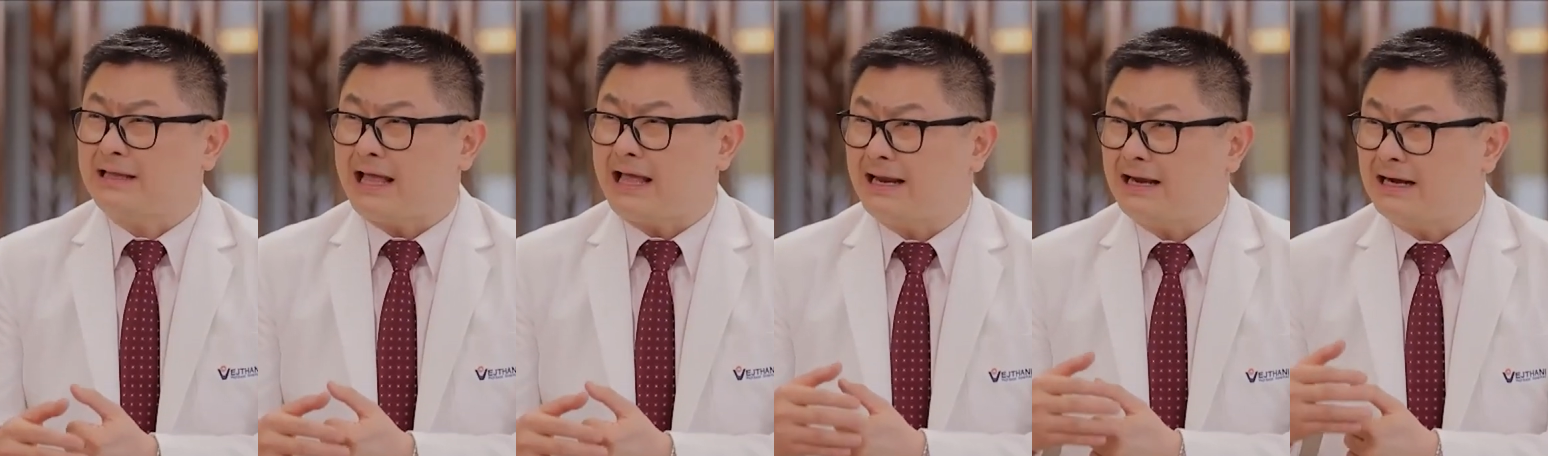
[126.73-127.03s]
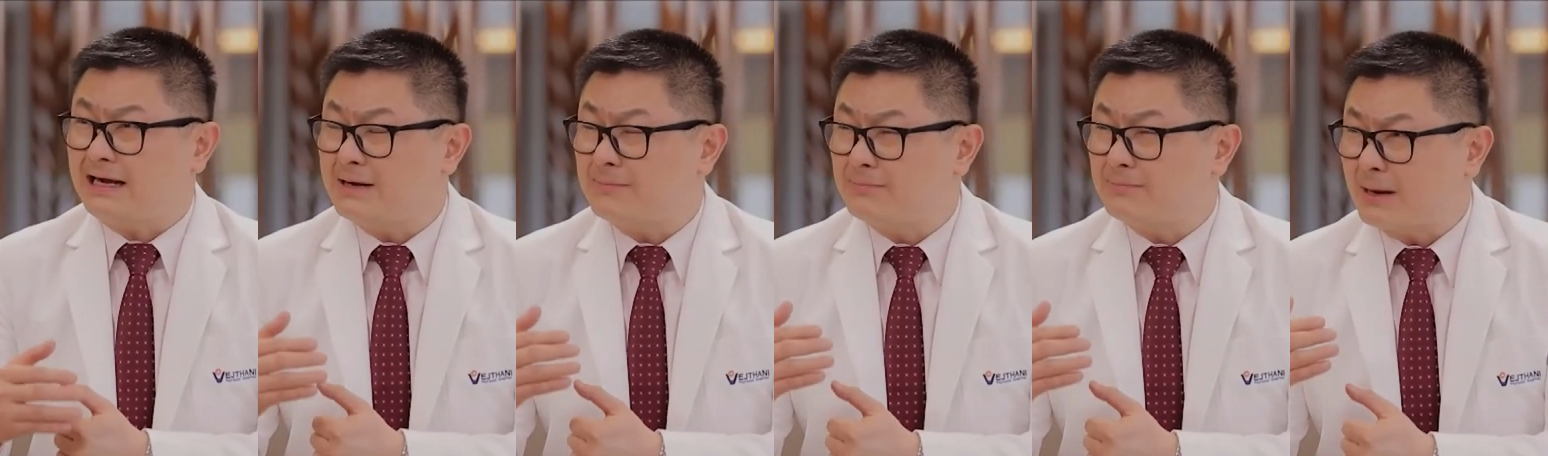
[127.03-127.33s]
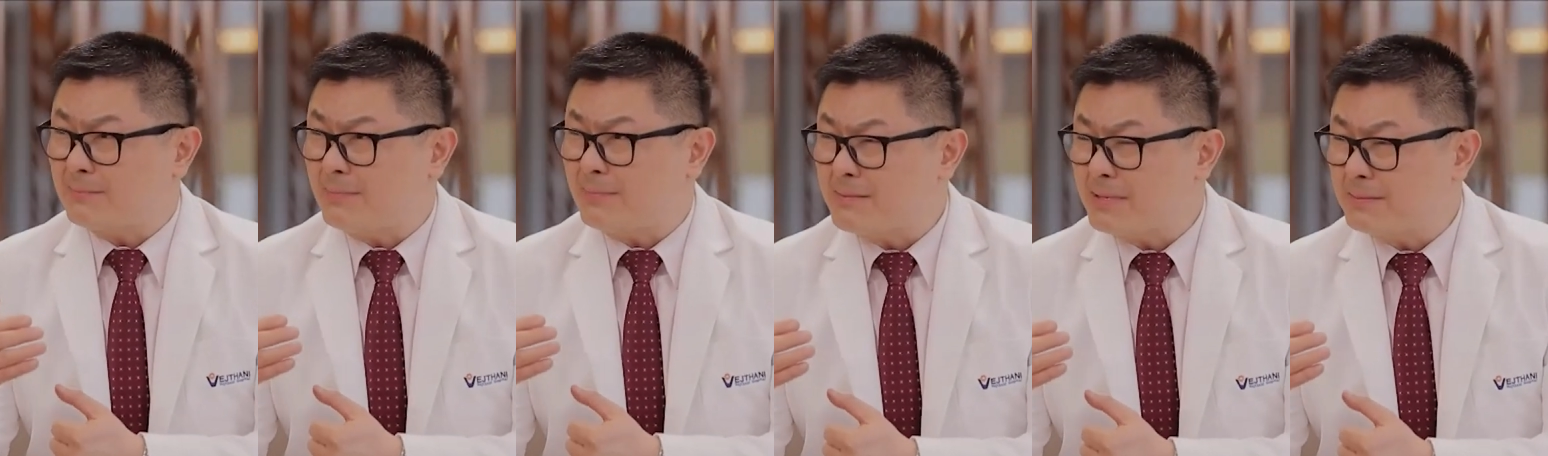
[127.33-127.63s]
แต่ถ้าเกิด
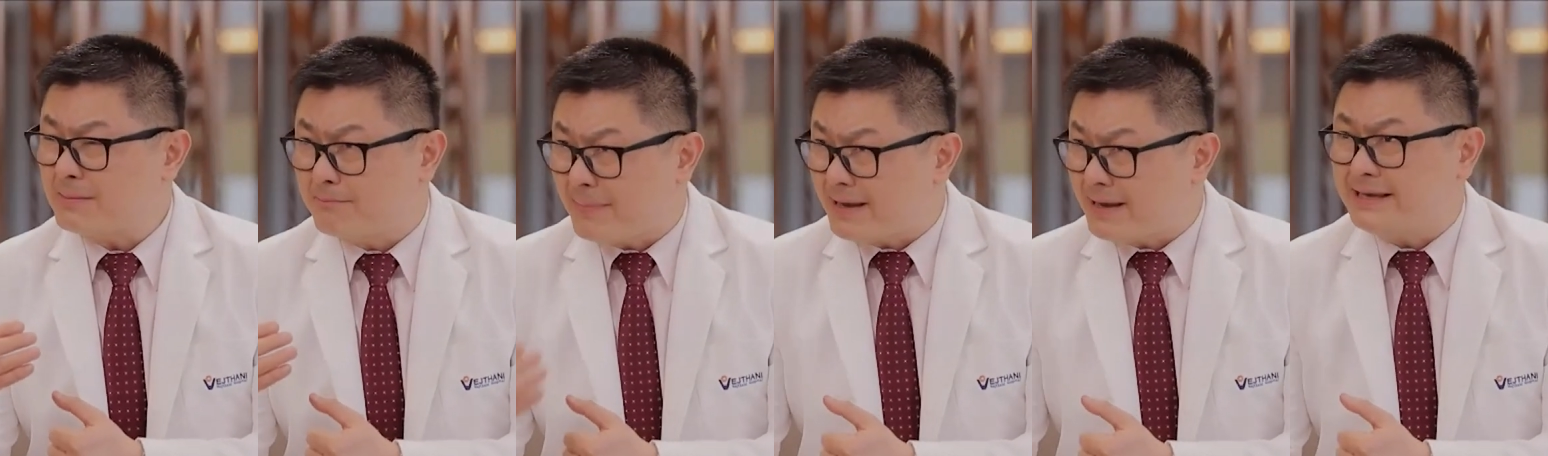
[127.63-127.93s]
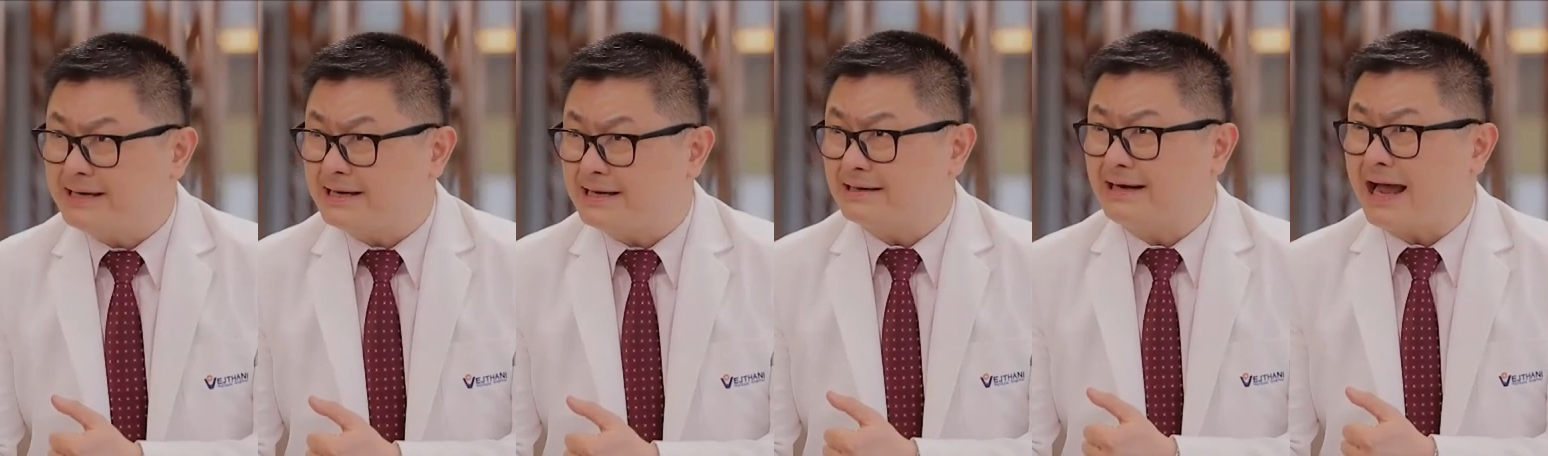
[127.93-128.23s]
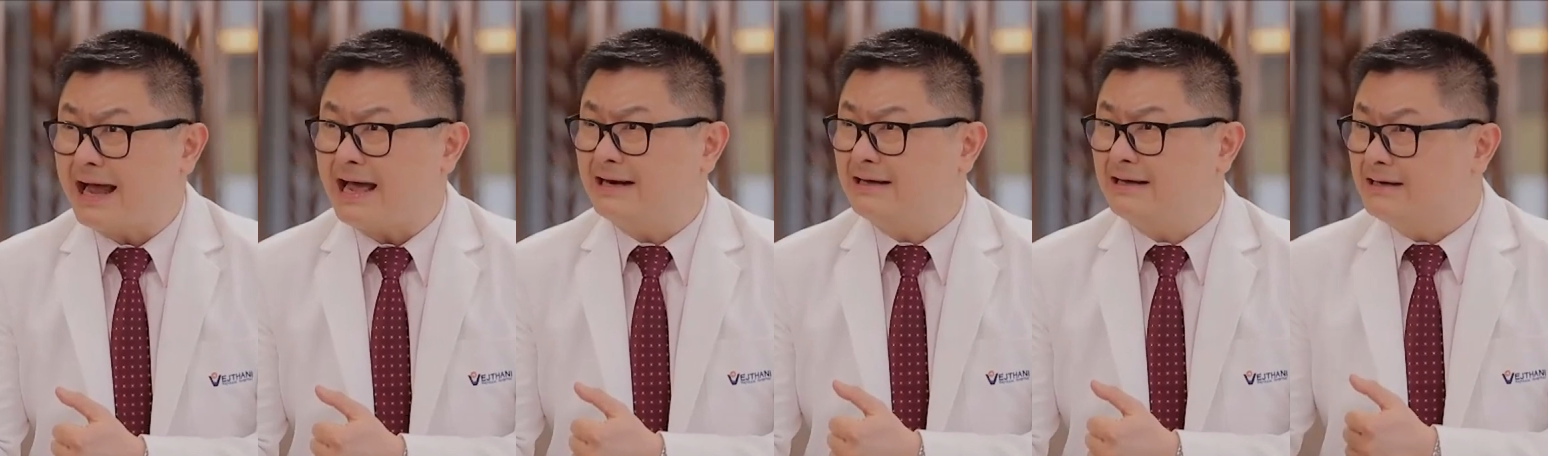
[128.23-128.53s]
ทำให้มันไม่เกิด
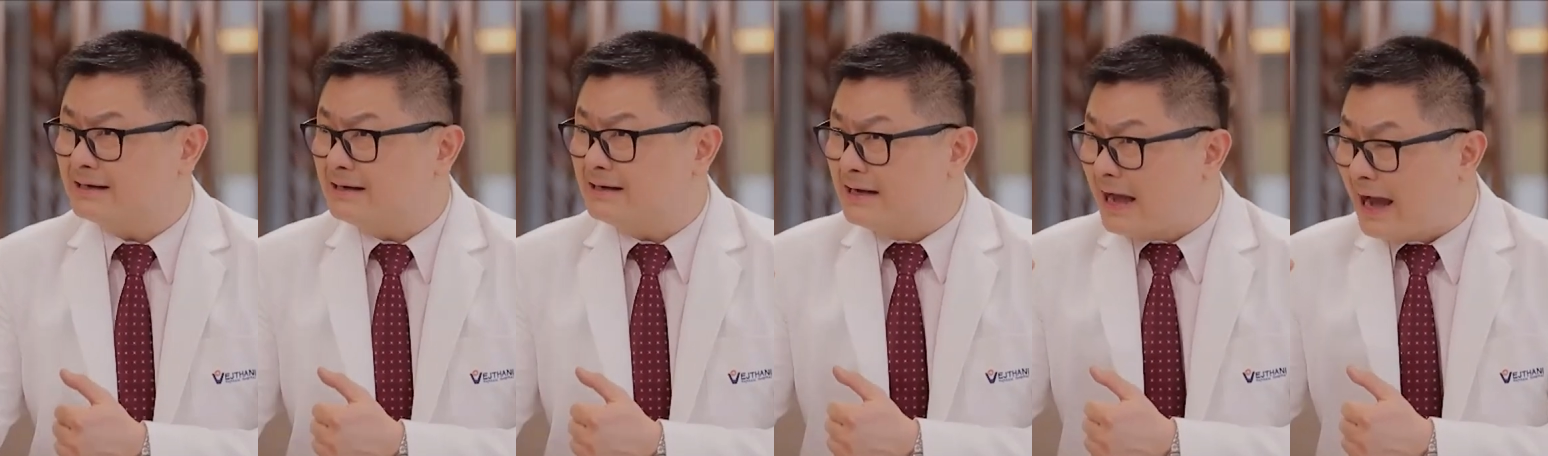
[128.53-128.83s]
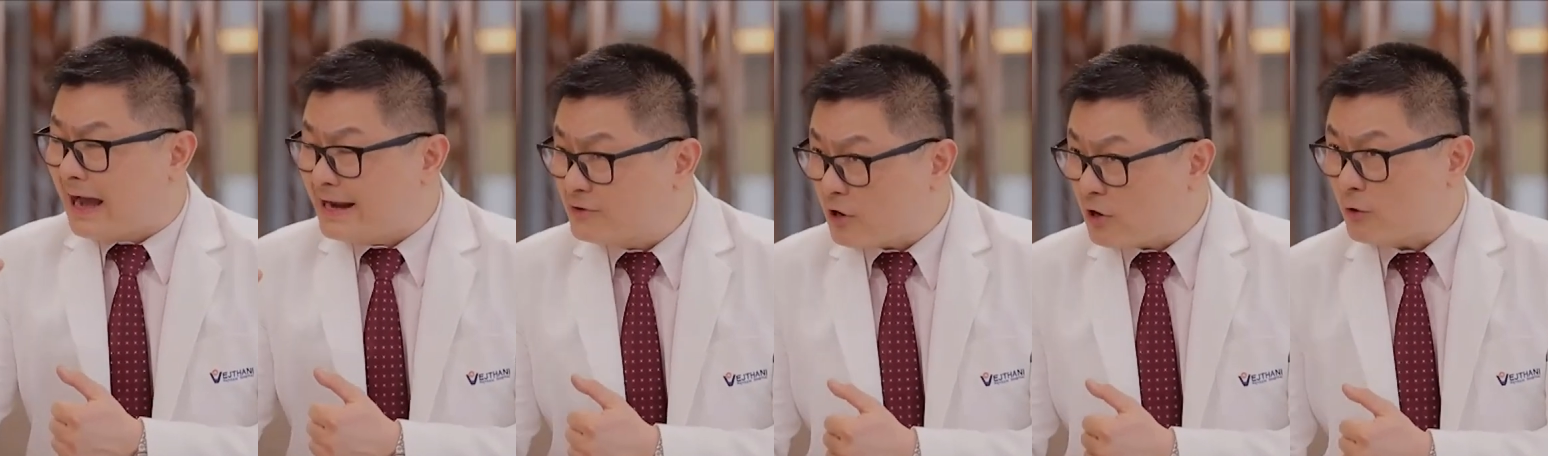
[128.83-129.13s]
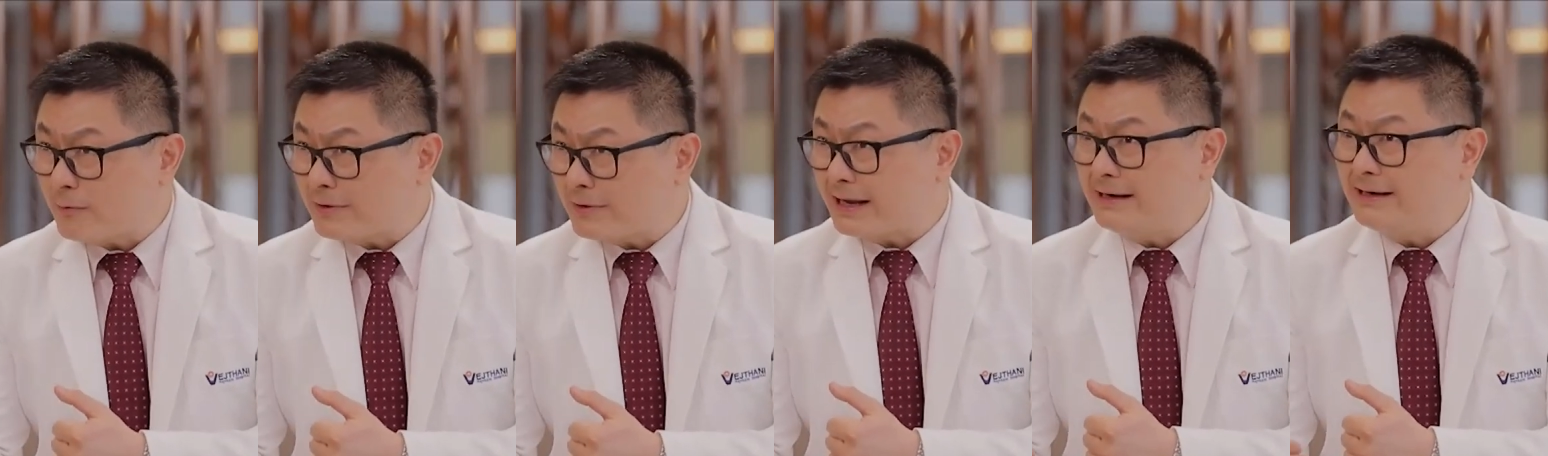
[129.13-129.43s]
ได้หรือเกิดให้น้
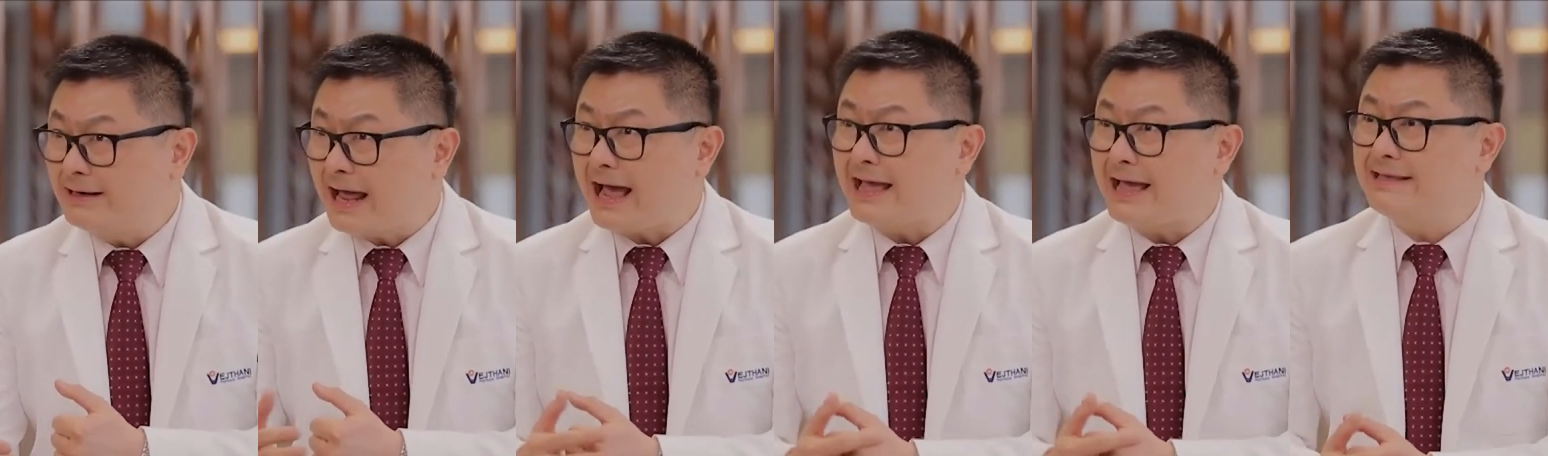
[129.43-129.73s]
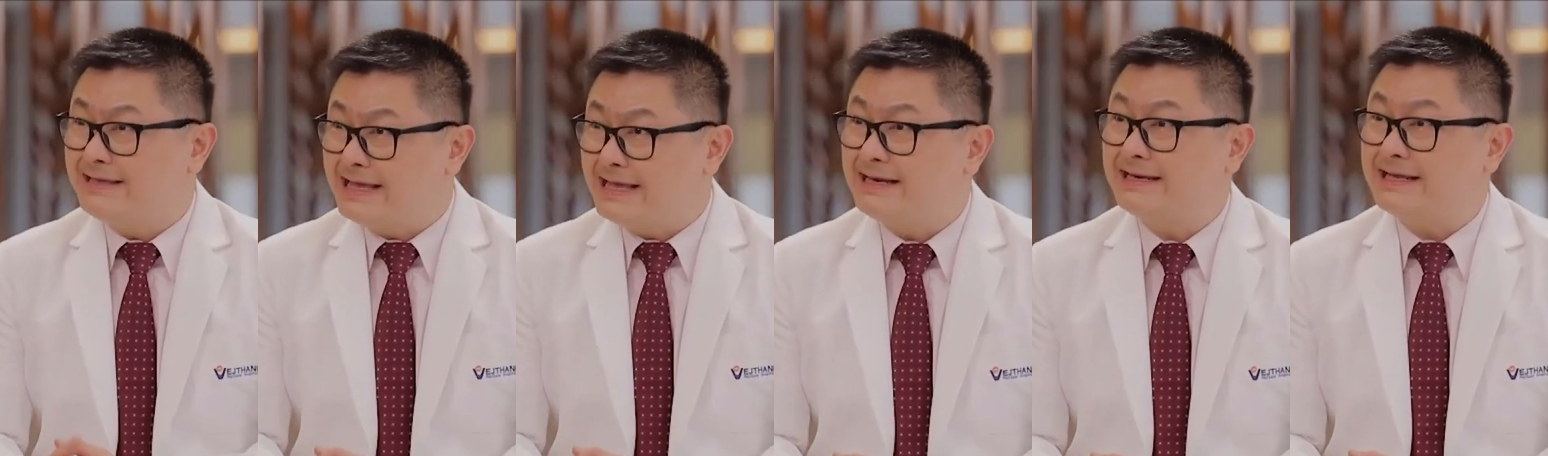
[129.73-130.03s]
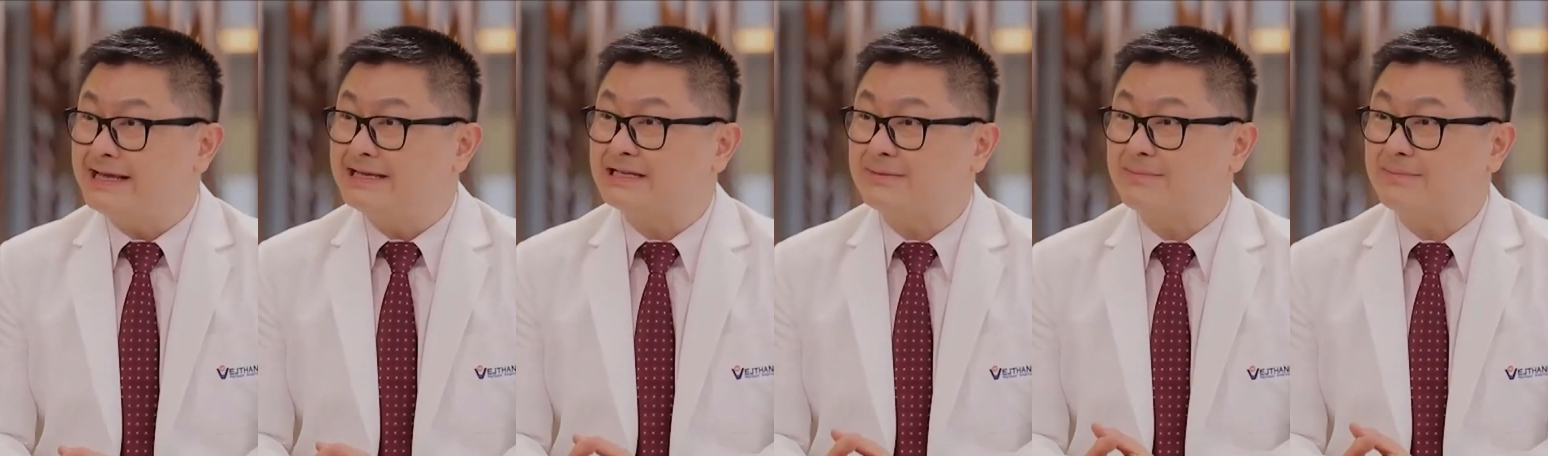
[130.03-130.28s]
อยกว่านั้นได้ยิ่งดี